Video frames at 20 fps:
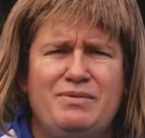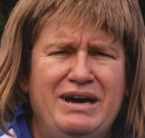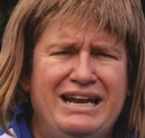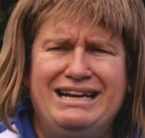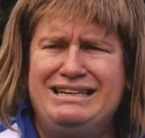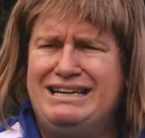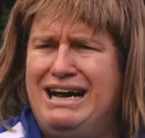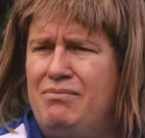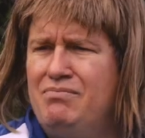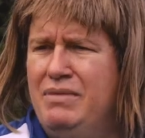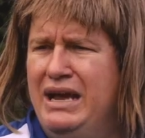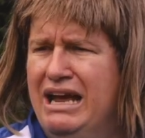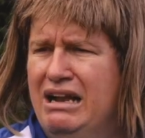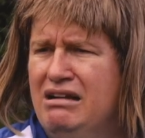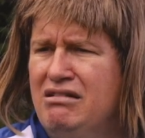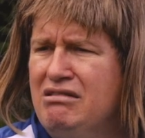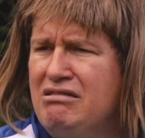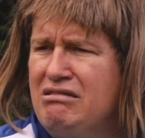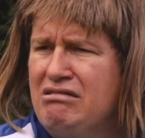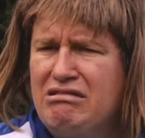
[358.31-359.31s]
200 Gramm
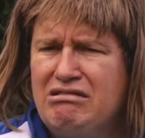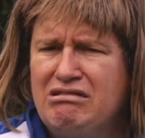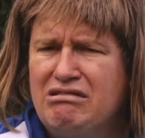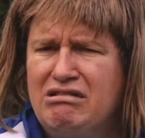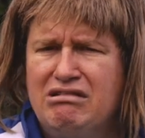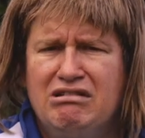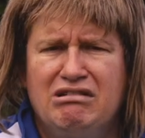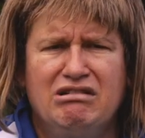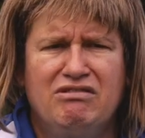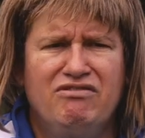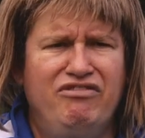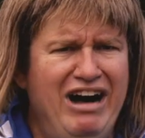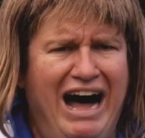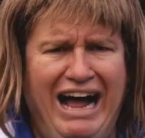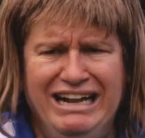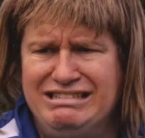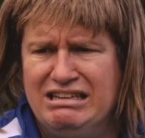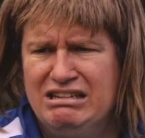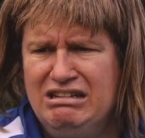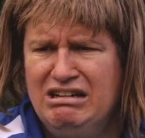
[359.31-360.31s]
Mehl.
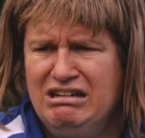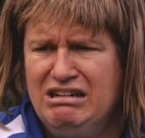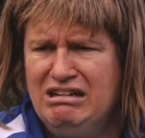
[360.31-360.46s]
Was?